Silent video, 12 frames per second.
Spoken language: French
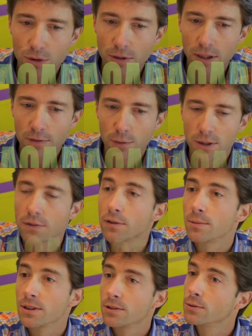je donne à la fois des
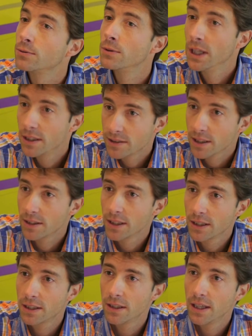formations
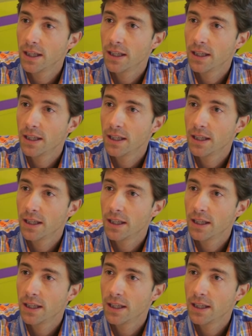techniques